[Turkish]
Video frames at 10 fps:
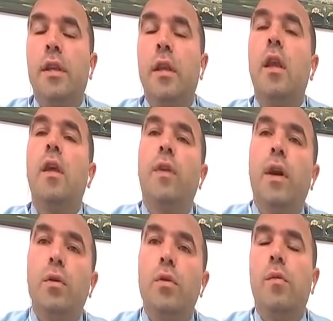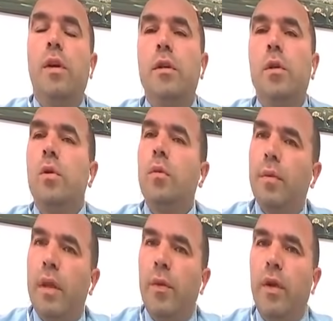Fatih Hoca maçtan sonra Babel'in
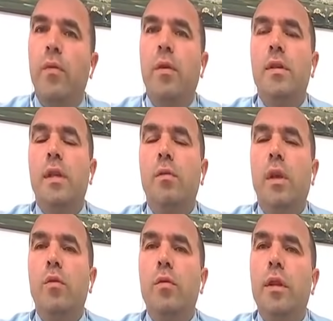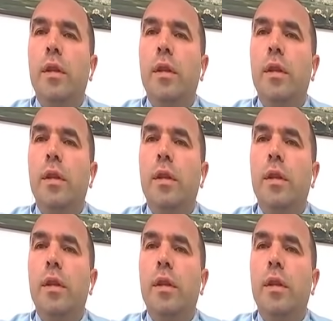performansından memnun dedi.